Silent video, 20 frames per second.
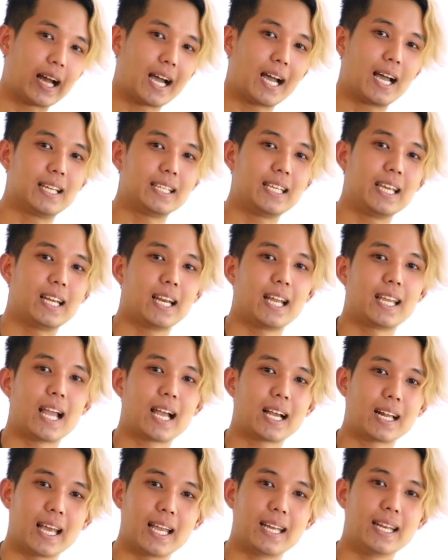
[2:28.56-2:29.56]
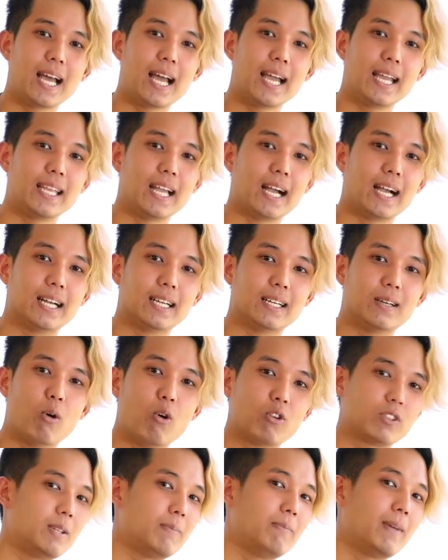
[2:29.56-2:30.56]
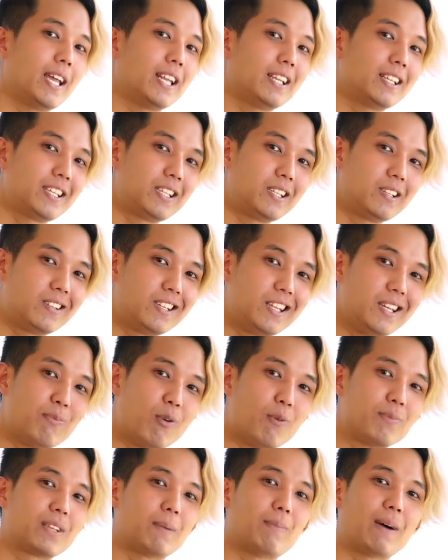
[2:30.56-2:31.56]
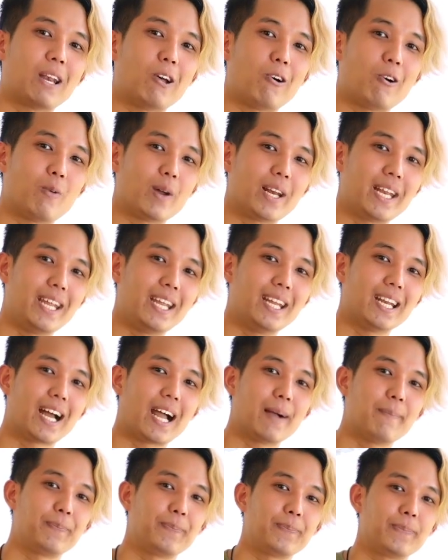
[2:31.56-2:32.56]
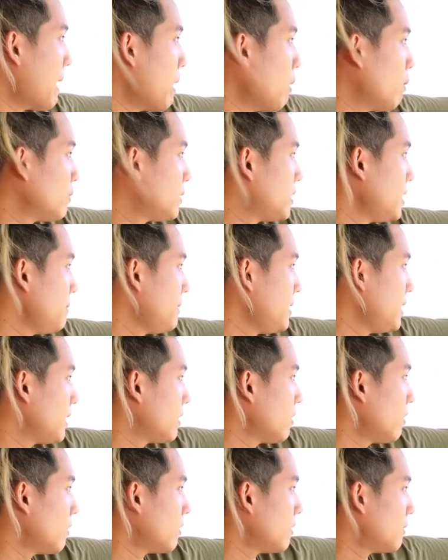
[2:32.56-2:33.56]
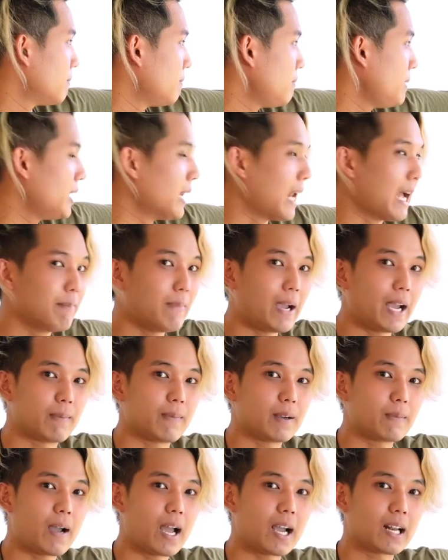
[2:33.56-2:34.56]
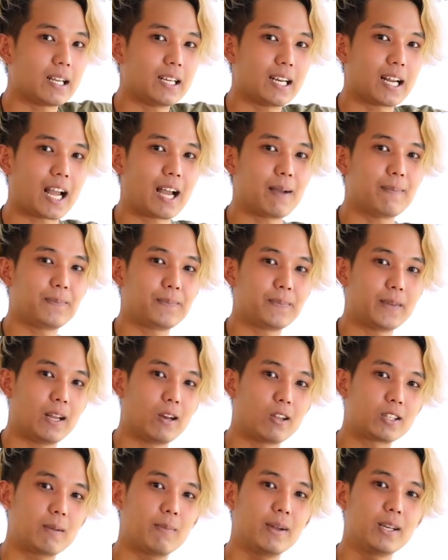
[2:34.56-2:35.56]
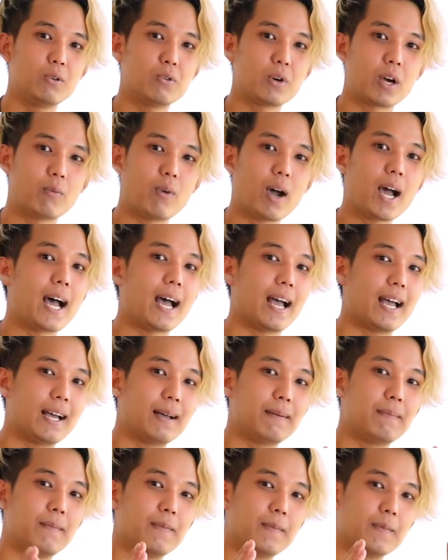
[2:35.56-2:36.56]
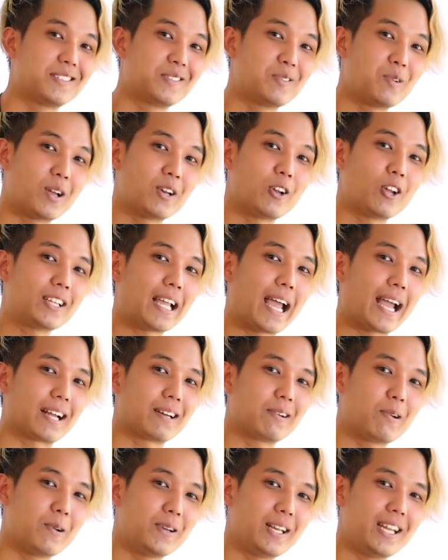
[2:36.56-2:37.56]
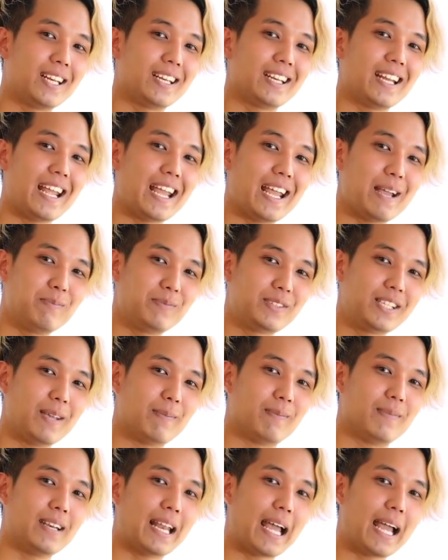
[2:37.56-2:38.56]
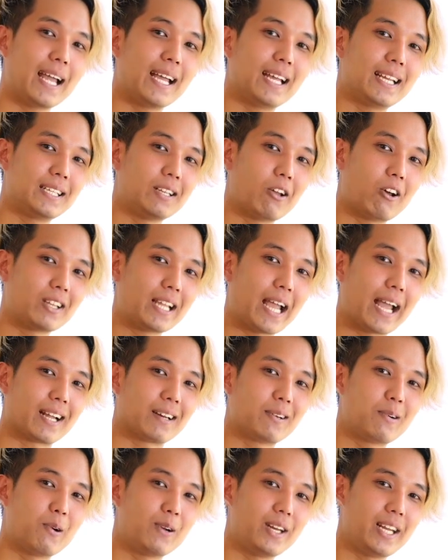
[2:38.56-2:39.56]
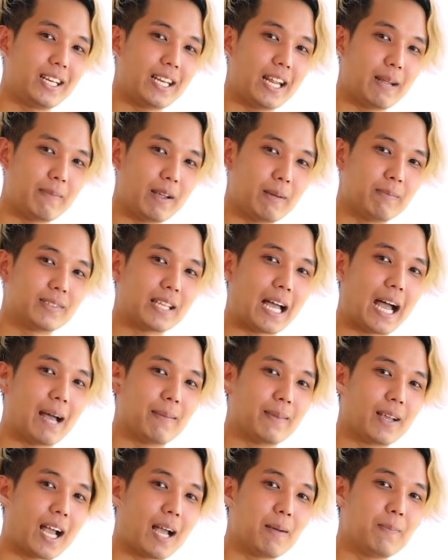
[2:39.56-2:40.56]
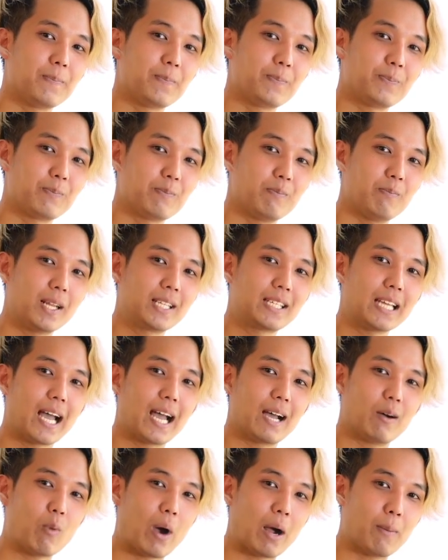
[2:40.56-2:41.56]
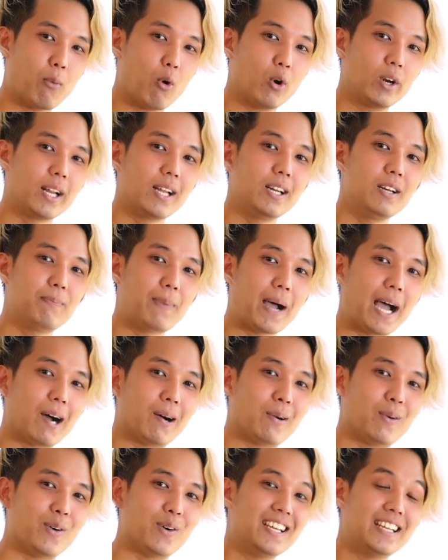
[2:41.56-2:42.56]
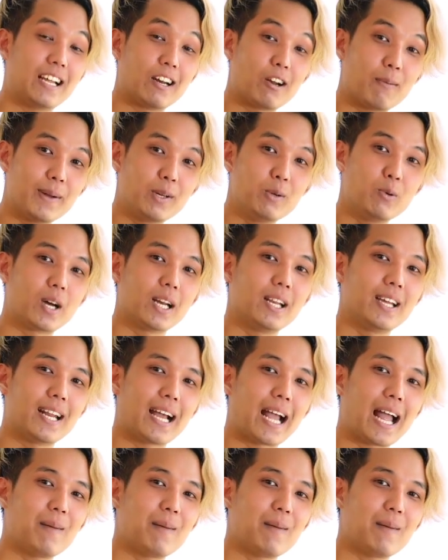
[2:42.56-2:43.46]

จะยิงระยะไกลได้อย่าง 60 เมตรที่ผมจะมาลองวันนี้นะครับ เป้าที่มีก็มีหลายแบบมากๆเลยนะครับ เดี๋ยวเราจะไปดูกันว่าตัว n o t t a c r o n i n M10 และ n o t t a c r o n i n MM3 นะครับ มันจะหวังผลได้หรือเปล่า เดี๋ยวเราไปดูกันเลยนะค